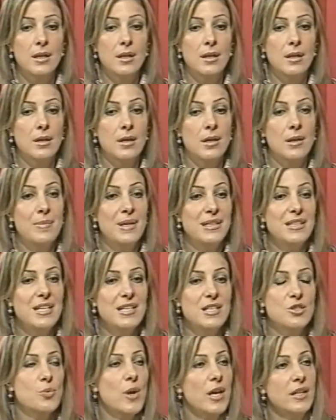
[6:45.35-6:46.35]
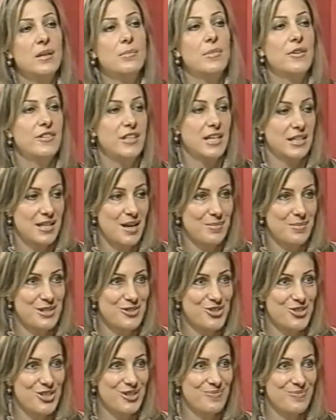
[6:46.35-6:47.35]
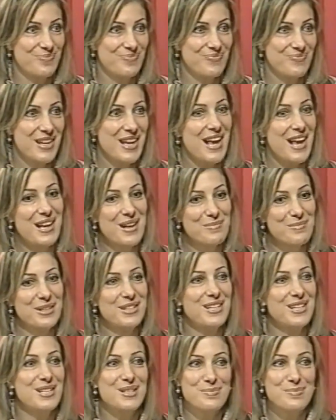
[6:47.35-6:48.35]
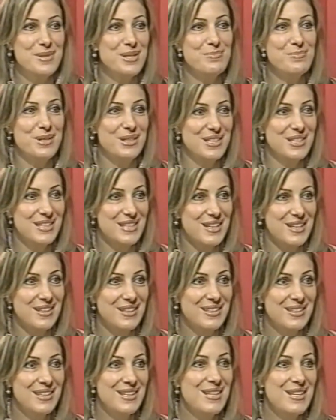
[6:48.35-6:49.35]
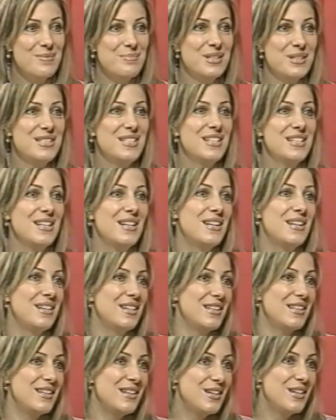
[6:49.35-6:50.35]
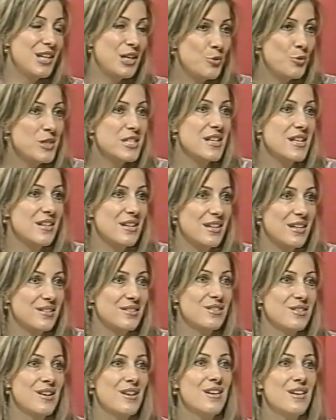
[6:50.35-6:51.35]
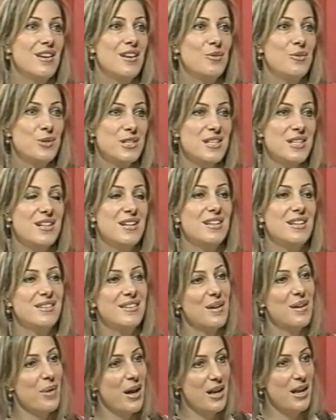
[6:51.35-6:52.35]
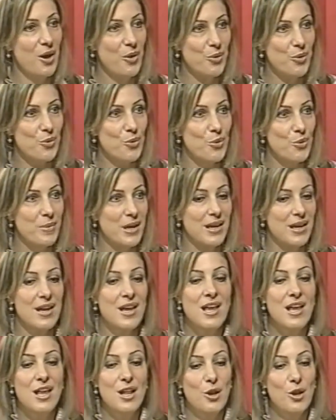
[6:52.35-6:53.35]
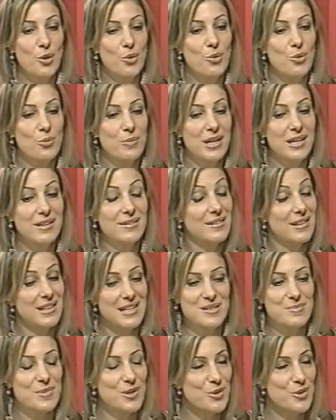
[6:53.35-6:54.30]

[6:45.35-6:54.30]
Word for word: المدارس وحده ما فيها تعمل شيء هلا المدارس مين بديرها بتديرها الوزارات الوزارات تابعه لحكومه الحكومات لازم يكون